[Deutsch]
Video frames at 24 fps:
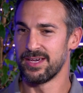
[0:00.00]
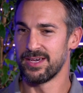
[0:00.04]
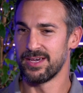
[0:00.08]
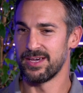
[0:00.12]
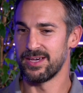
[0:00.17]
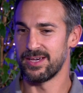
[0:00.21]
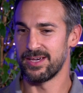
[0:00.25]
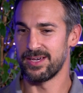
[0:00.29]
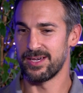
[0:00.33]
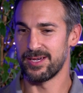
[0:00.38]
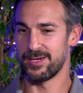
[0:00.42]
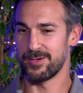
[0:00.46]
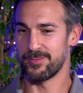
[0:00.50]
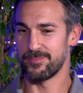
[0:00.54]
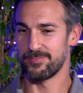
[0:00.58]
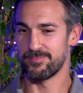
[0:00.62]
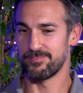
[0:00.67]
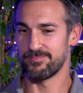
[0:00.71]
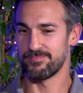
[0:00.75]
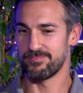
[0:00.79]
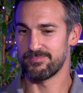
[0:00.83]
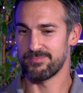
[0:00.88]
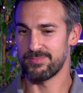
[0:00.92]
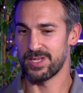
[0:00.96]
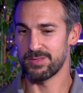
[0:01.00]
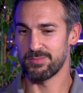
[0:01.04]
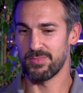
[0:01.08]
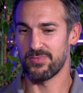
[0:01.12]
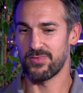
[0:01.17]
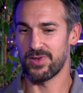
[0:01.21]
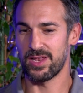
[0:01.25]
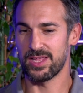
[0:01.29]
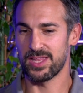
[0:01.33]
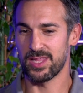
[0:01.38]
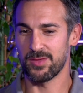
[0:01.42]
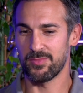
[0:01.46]
Ähm, hat man
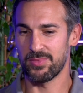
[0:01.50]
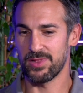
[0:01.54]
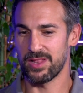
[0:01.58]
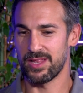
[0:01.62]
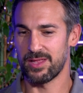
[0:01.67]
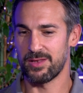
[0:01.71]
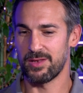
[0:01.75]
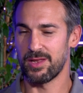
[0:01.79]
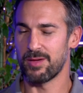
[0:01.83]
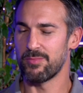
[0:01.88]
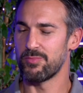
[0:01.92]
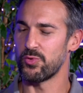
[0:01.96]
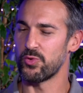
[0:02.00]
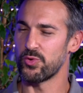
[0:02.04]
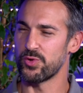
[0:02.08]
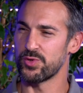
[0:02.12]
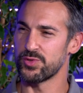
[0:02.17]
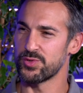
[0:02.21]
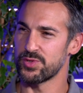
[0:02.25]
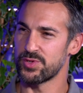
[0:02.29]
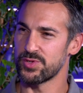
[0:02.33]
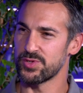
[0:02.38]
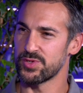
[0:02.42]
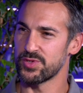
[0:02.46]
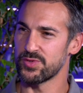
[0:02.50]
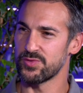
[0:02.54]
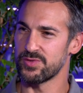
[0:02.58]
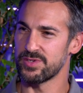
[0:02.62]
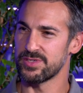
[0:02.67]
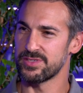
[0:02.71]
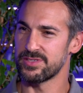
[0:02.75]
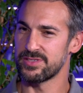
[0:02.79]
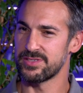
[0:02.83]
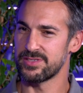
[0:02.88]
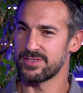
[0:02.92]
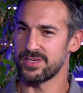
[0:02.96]
vielleicht ein bisschen am Bonus oder
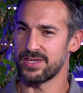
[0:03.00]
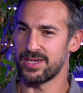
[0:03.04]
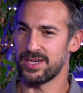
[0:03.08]
sowas,